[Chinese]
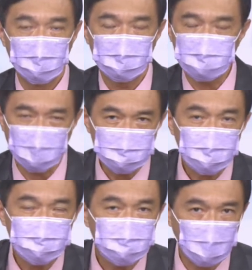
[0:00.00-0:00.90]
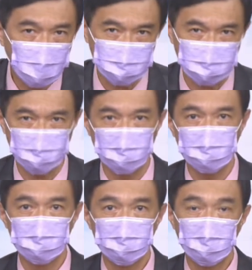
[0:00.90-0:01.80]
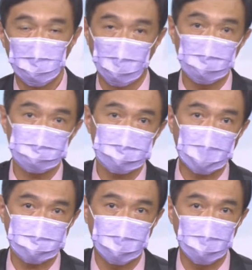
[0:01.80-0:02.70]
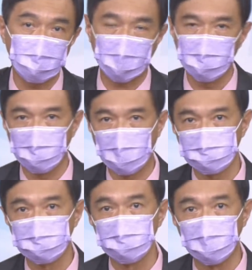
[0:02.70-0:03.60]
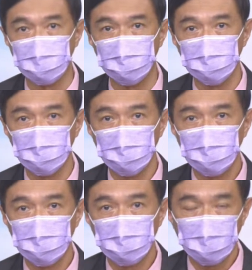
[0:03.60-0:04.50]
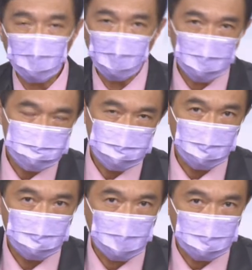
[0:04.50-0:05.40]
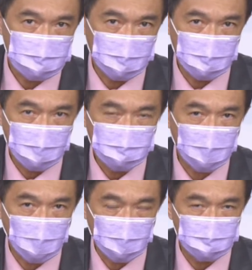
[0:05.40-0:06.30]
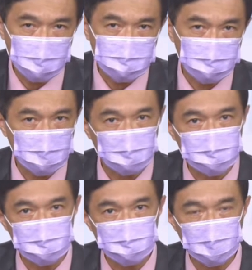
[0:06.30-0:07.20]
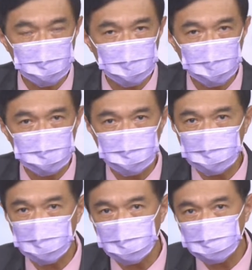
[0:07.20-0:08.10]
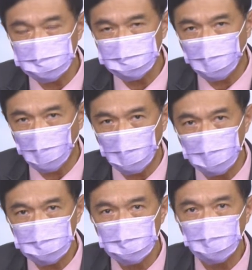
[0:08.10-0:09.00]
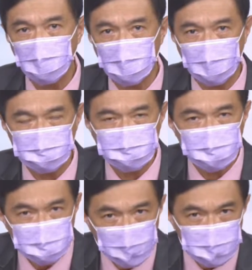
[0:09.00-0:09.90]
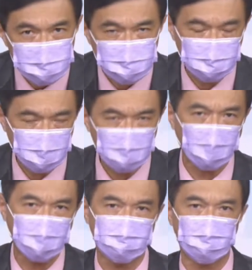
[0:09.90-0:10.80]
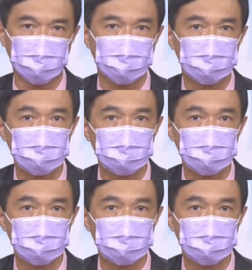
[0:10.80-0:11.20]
长线就要落地了，来到大铁板了嘛，对不对？那况且从高点一八六一九到今天的一个低点，都已经破了一万两千七百点了，